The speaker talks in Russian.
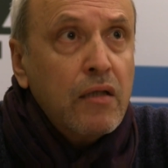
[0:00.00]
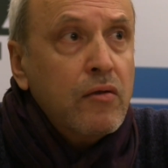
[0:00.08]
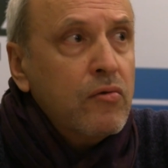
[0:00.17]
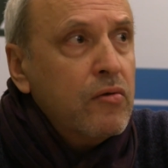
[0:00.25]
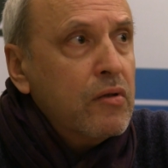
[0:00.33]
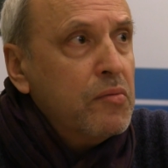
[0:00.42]

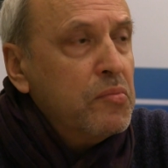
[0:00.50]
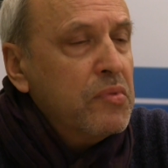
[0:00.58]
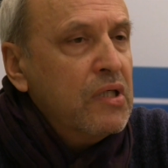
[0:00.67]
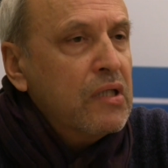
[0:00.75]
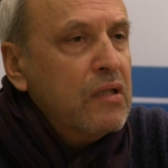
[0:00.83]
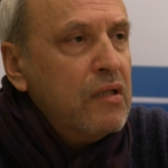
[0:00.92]
которым
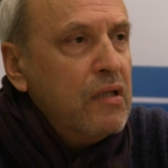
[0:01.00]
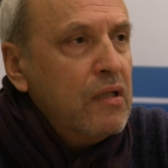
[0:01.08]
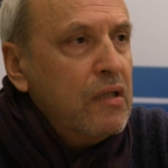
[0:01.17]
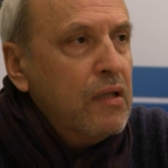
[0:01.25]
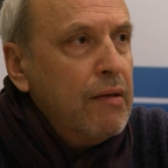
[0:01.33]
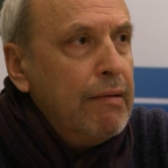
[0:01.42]

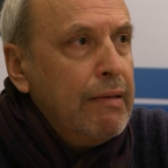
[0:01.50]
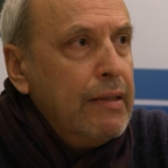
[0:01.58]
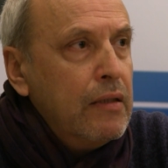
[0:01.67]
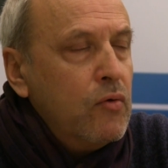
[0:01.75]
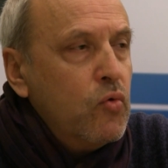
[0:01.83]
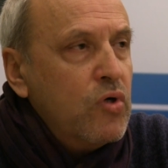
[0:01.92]
даны
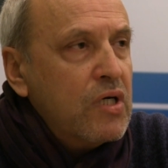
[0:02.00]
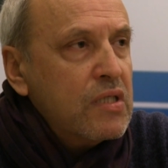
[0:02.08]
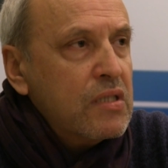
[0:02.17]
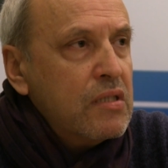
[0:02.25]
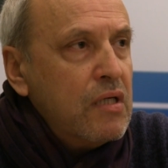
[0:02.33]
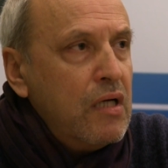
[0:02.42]

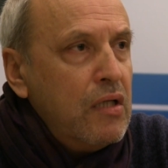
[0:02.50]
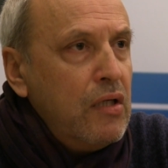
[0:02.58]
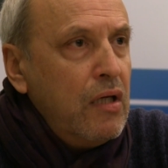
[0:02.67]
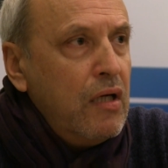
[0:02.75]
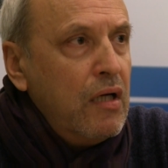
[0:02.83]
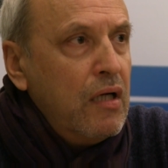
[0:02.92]

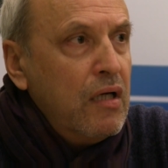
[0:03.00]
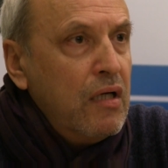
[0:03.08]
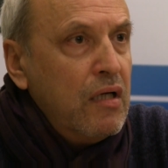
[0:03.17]
указания,